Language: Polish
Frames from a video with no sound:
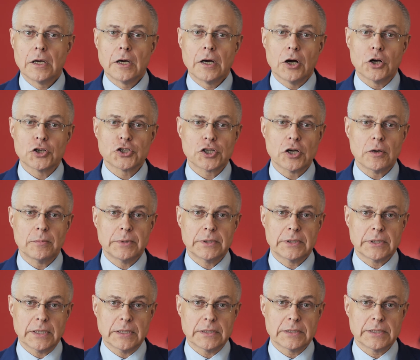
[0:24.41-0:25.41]
Osoby
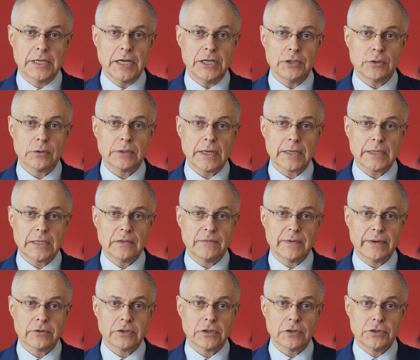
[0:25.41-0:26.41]
te cenią takie
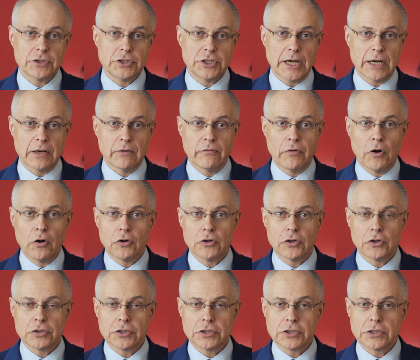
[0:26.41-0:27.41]
wartości jak
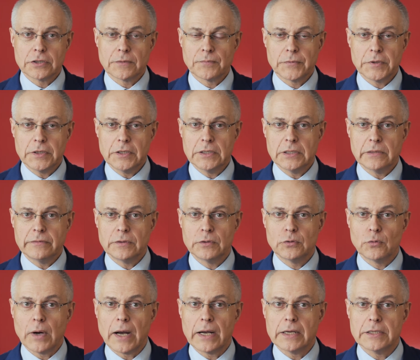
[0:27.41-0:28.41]
wolność,
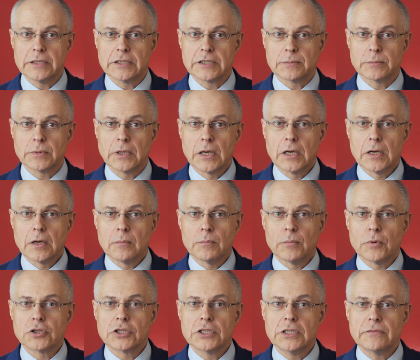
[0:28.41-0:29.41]
indywidualizm,
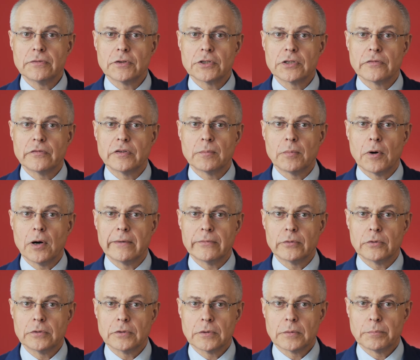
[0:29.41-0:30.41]
możliwość
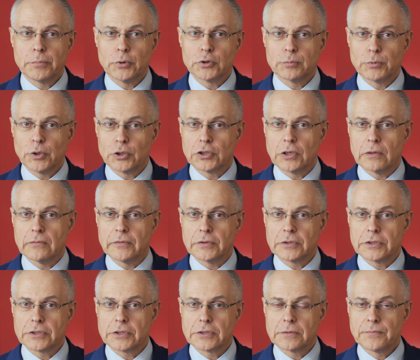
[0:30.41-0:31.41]
wyboru, podmiotowość.